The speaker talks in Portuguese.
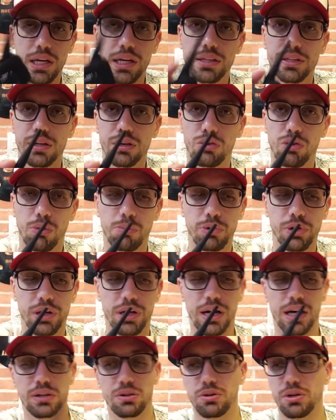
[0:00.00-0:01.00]

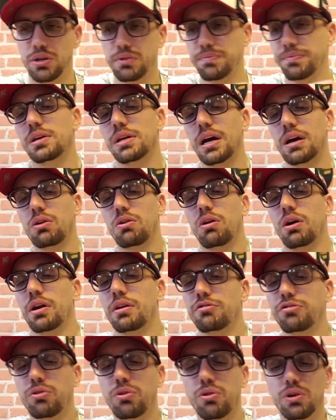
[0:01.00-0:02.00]
intercomunicador. E agora
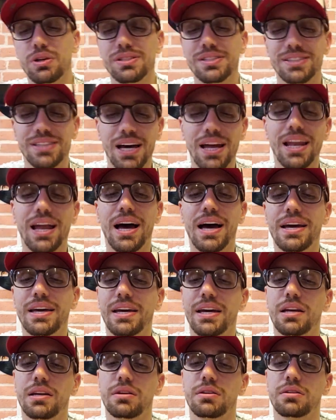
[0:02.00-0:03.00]
eu vou instalar
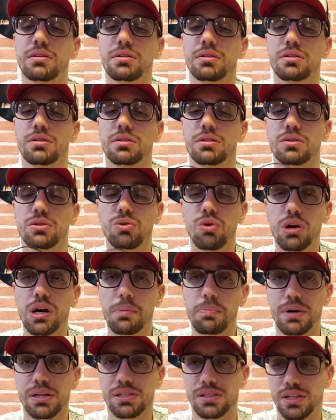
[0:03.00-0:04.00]
ele no
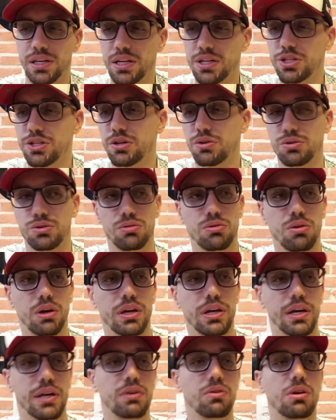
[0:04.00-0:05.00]
capacete. Eu
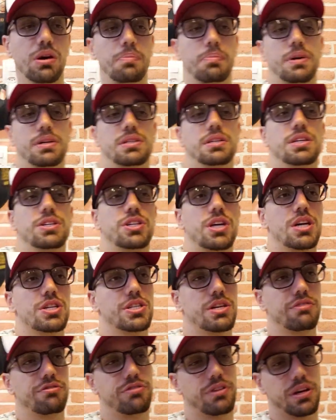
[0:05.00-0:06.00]
escolhi aqui o capacete
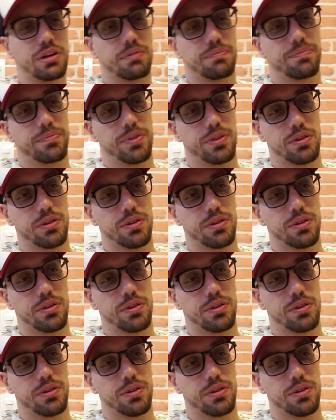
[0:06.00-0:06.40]
AGV.